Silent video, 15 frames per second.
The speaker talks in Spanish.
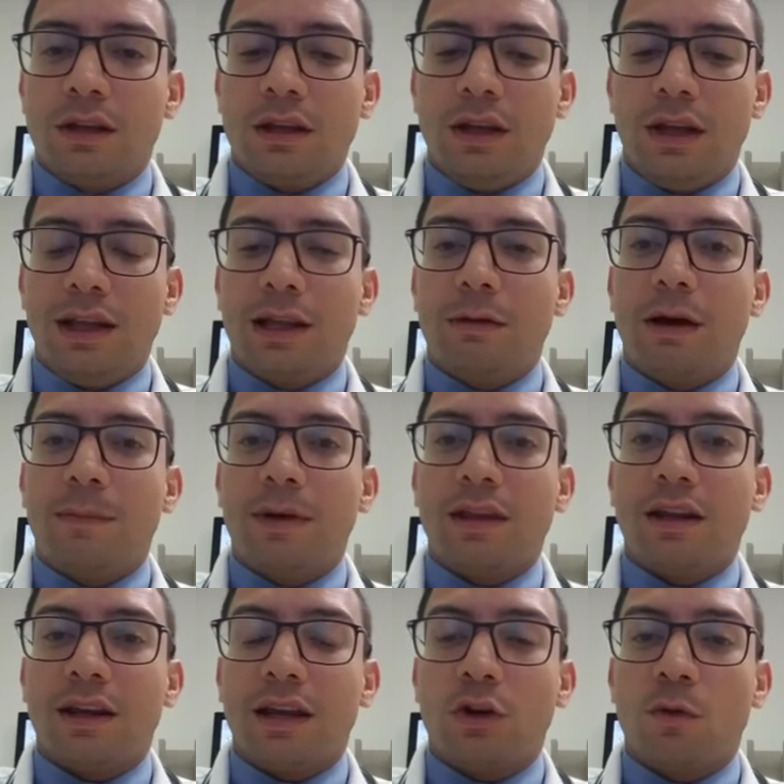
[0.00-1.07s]
y les va a
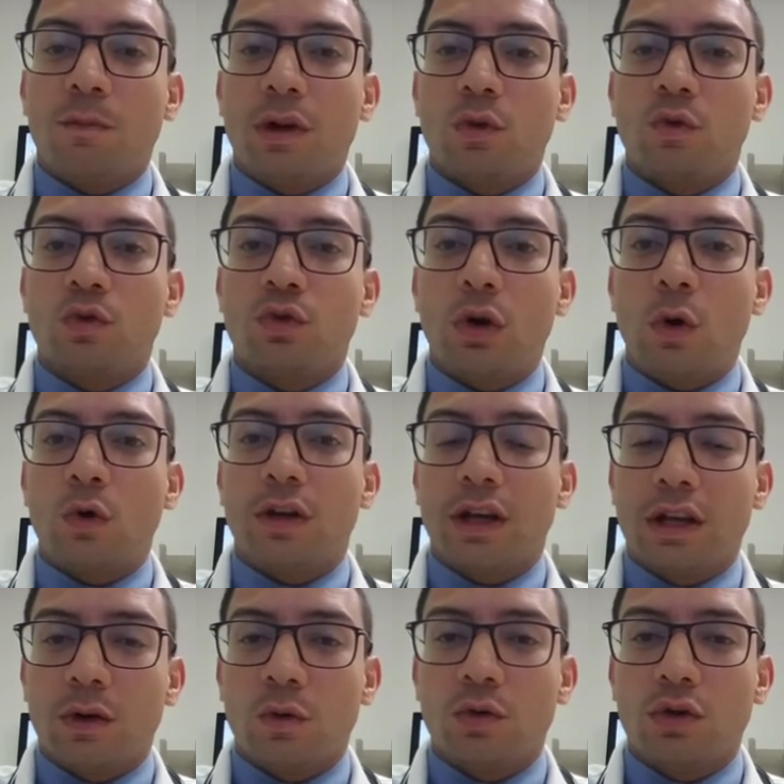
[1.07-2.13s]
pedir que compren un
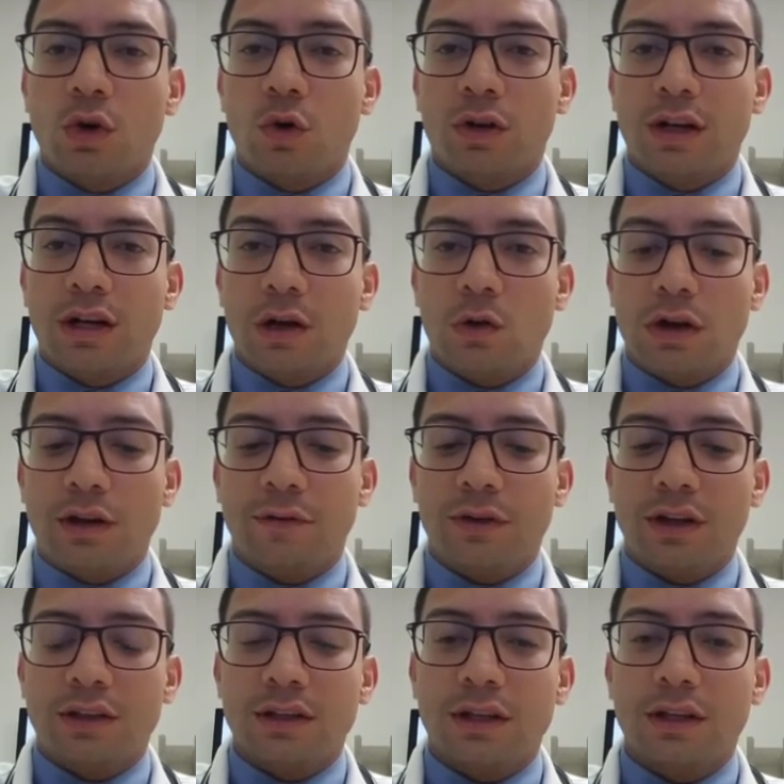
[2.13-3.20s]
token. Un token es una
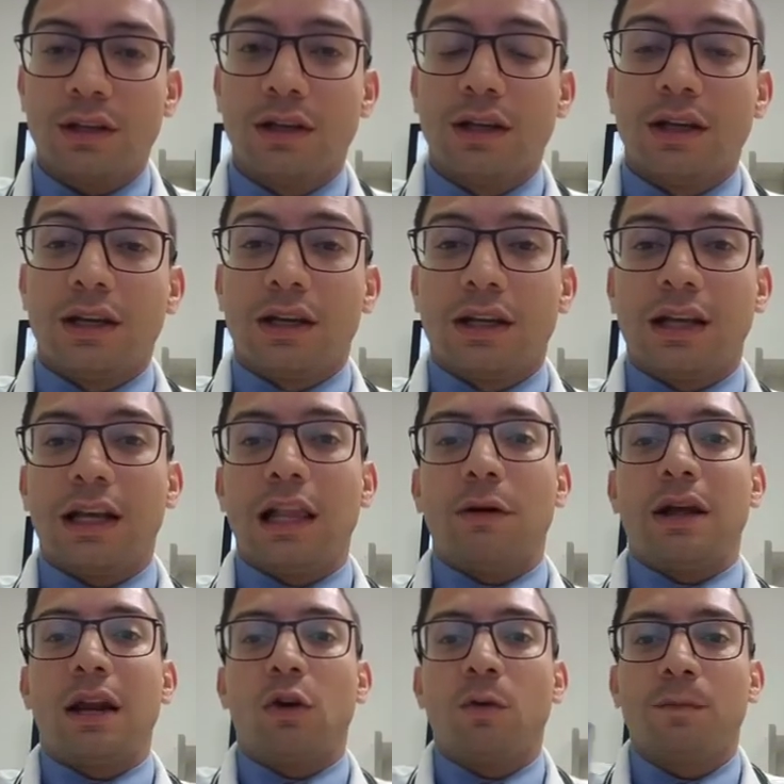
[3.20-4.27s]
ficha que la
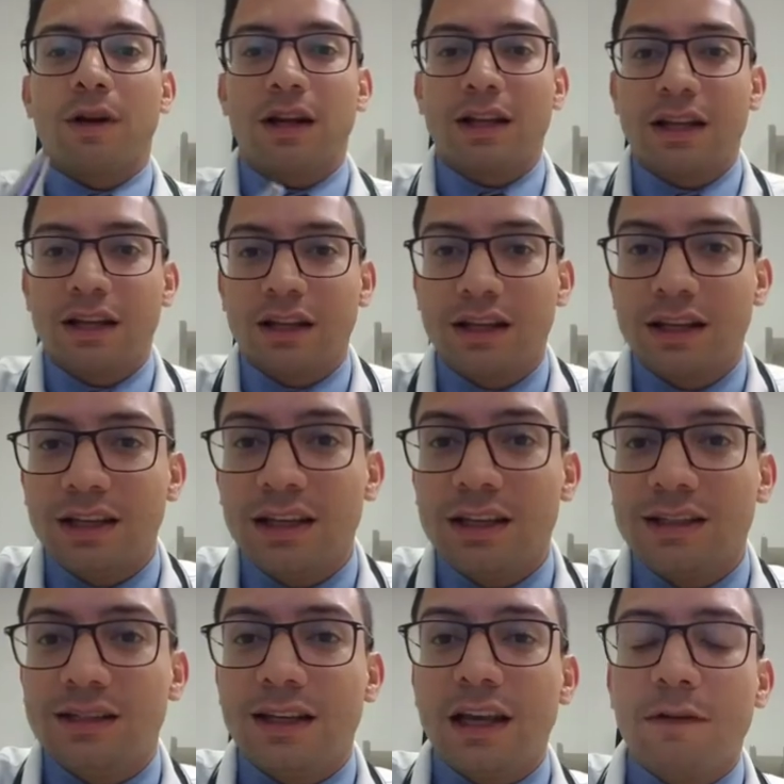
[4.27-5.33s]
van a comprar en
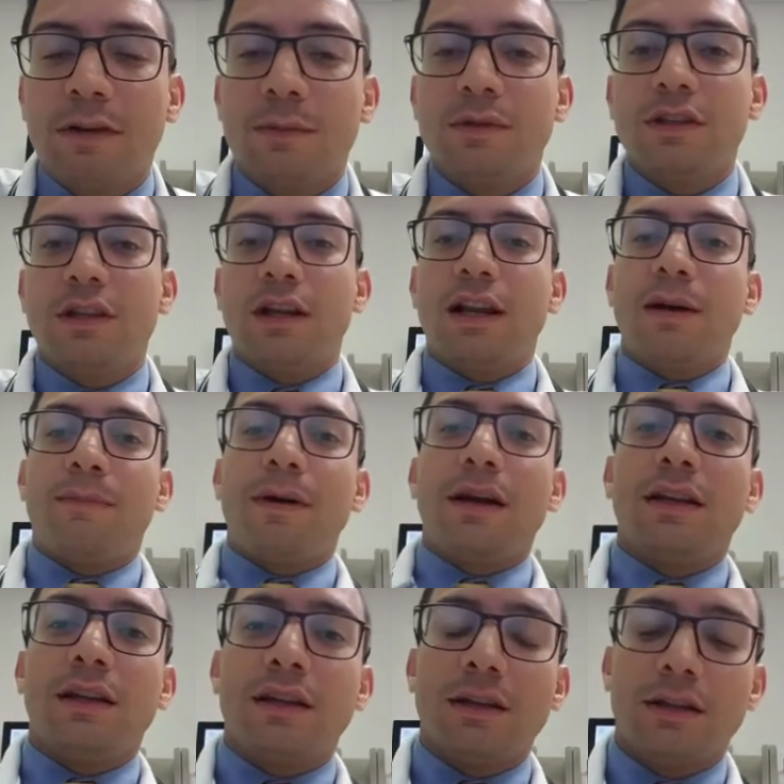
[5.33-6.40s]
ecfmg en la
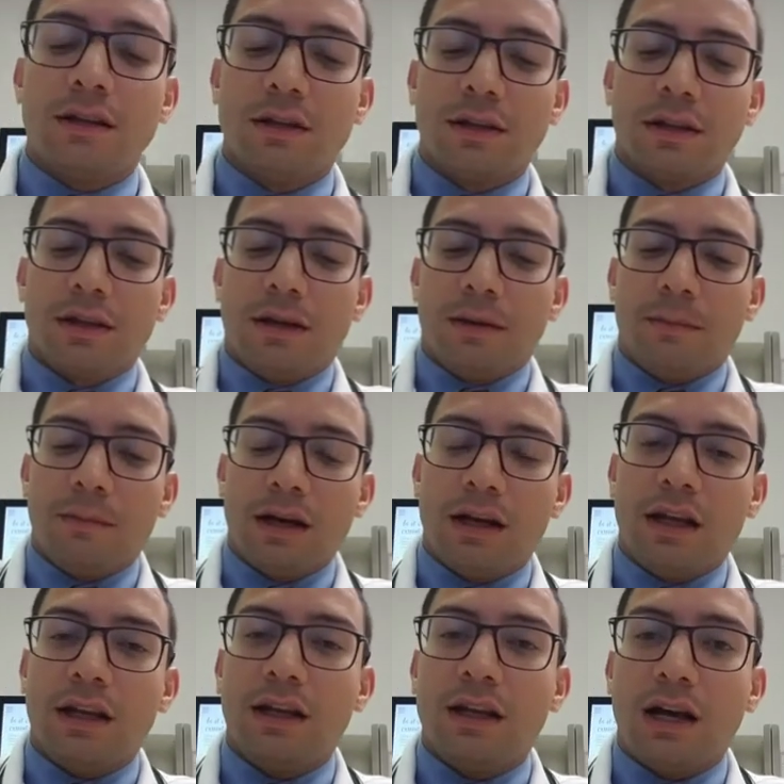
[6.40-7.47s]
página,
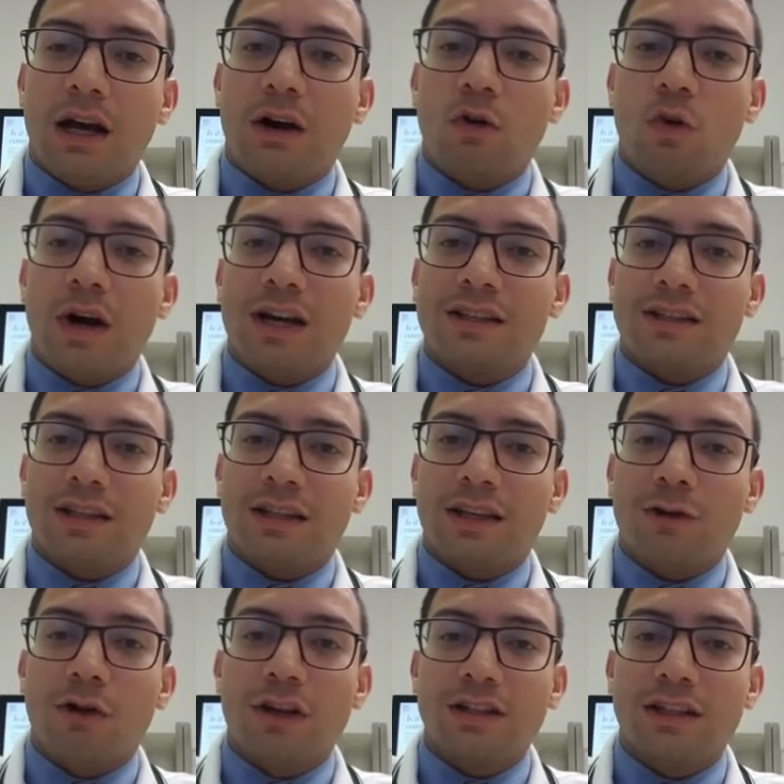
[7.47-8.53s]
van a ir a Oasis,
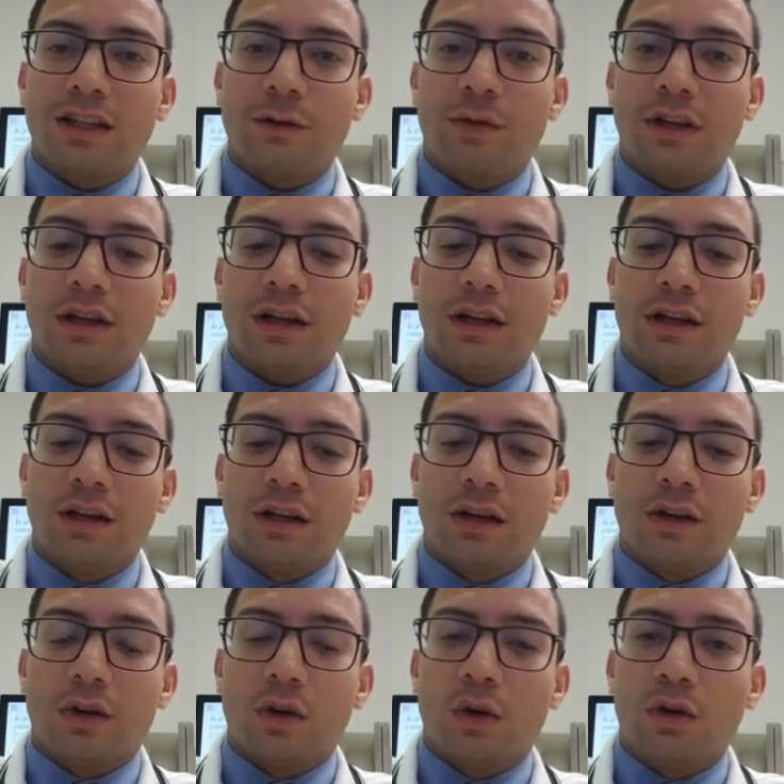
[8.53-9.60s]
que Oasis significa
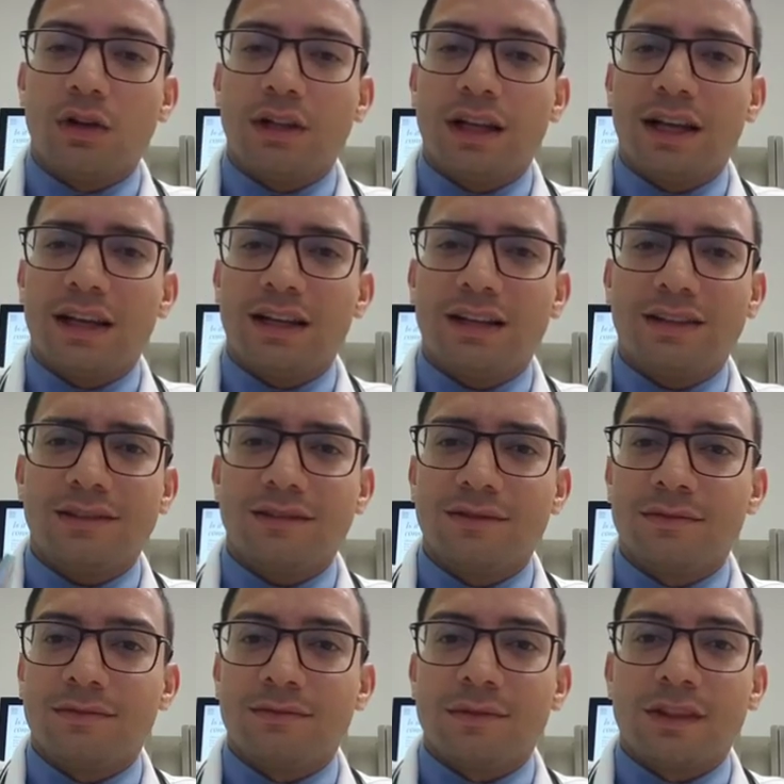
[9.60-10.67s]
Online
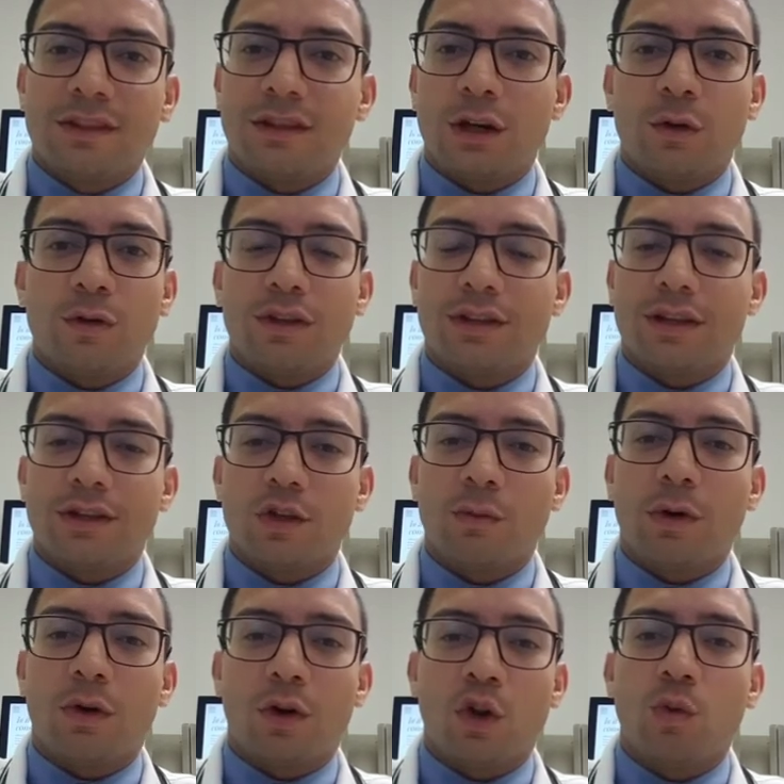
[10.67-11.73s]
Services, no
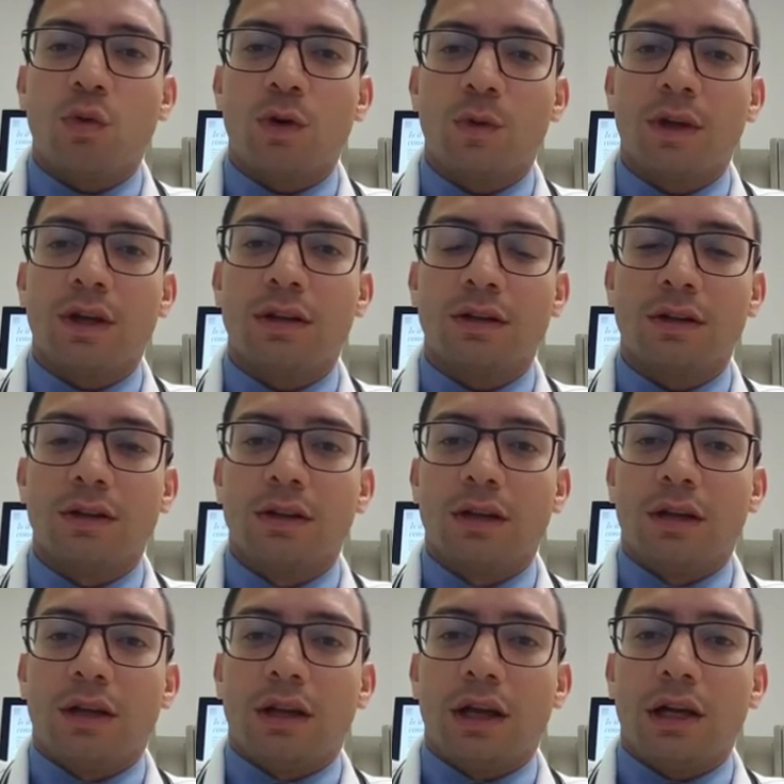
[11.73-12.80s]
me acuerdo muy bien.
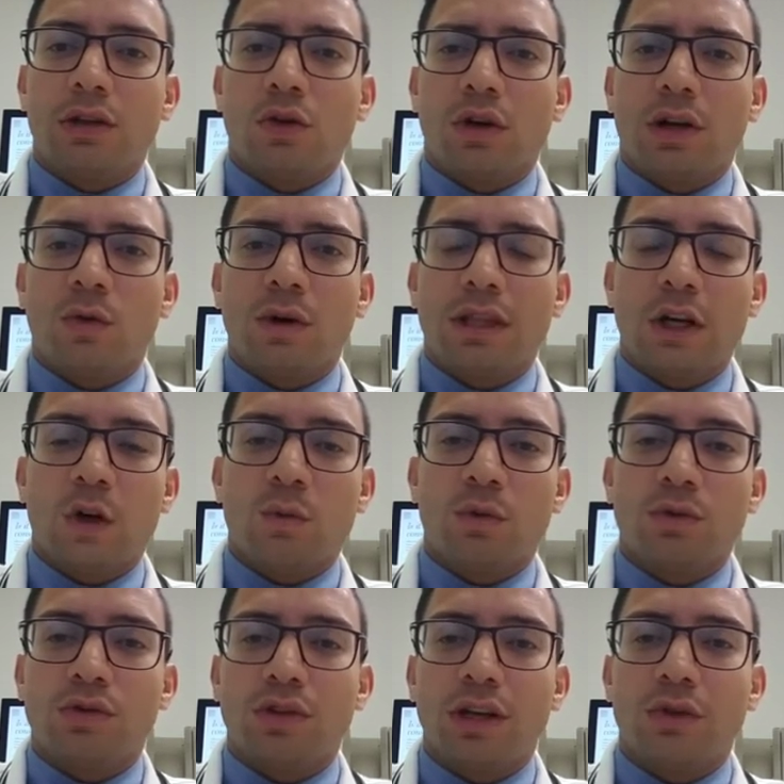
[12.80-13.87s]
El token cuesta
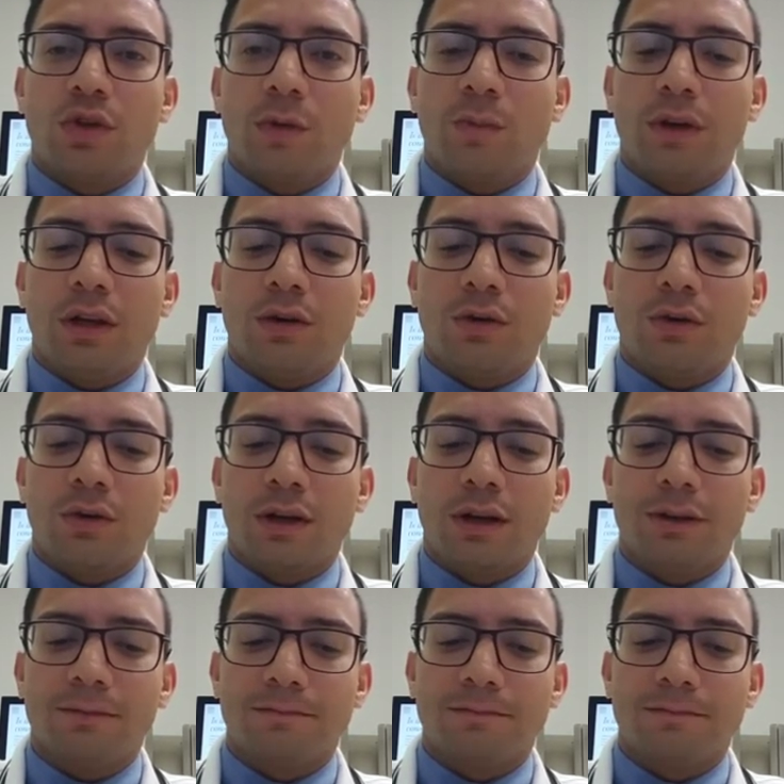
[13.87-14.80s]
como ciento y pico, ¿ok?